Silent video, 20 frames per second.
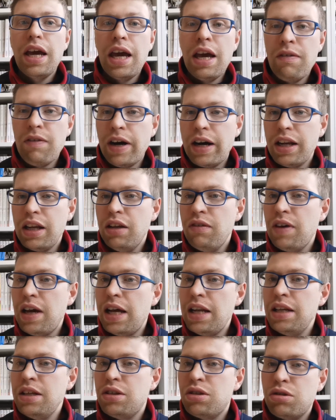e i vari
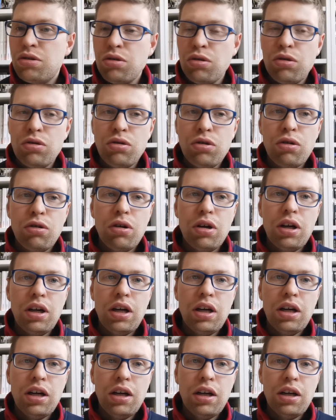livelli sono
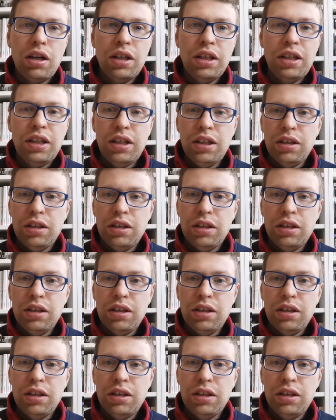eh,